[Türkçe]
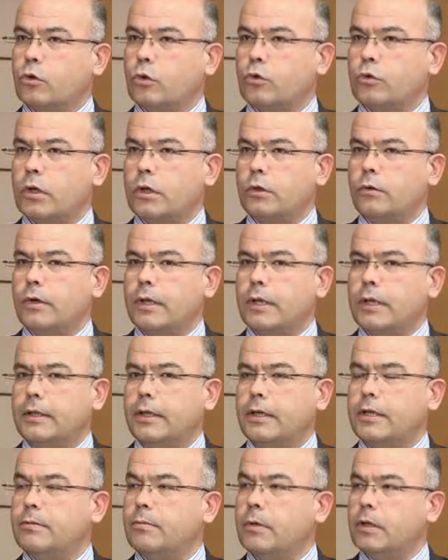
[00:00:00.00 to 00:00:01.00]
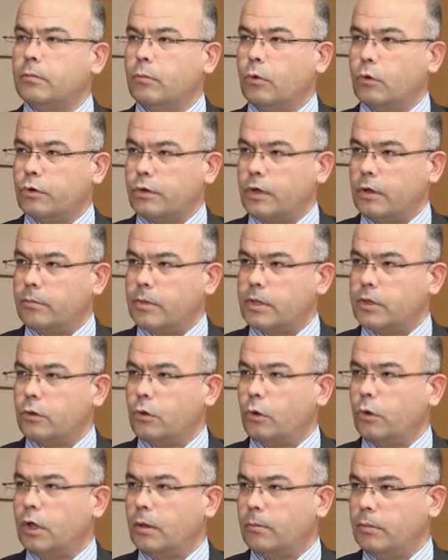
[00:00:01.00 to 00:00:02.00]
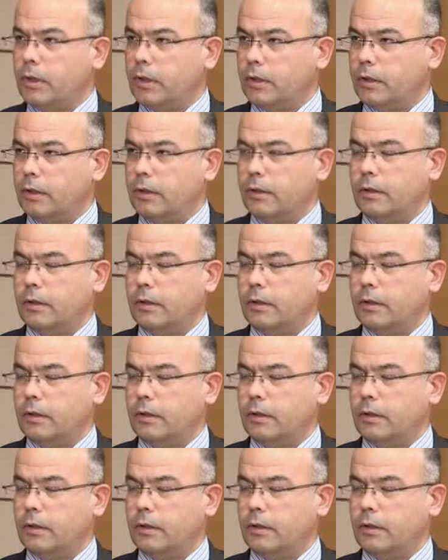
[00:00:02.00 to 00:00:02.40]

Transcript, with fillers: sosyal güvenlikte hizmet borçlanması önemli